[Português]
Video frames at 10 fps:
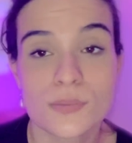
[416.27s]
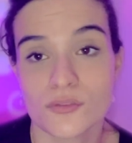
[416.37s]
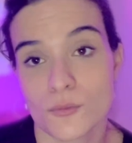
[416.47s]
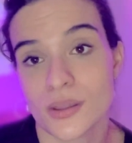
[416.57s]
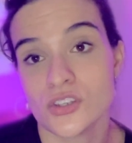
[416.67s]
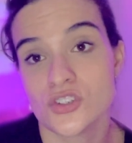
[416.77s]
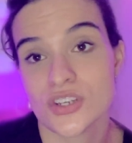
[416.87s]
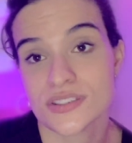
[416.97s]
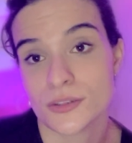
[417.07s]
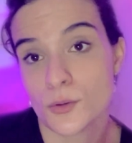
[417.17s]
Provavelmente
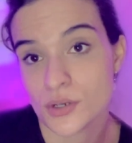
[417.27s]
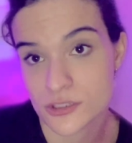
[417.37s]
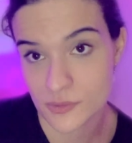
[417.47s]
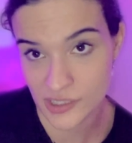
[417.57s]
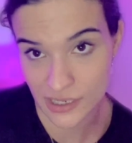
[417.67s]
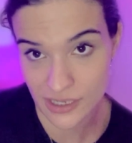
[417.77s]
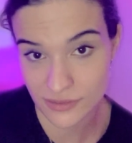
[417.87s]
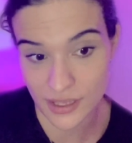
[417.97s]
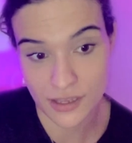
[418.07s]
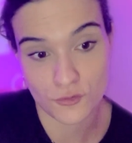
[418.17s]
esse aneurisma que ele
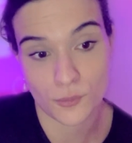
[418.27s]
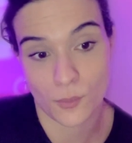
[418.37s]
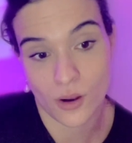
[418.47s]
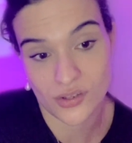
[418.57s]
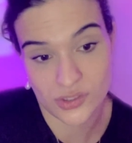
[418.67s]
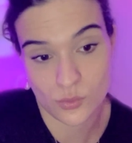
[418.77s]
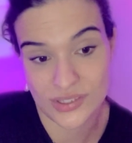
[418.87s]
tem foi por causa do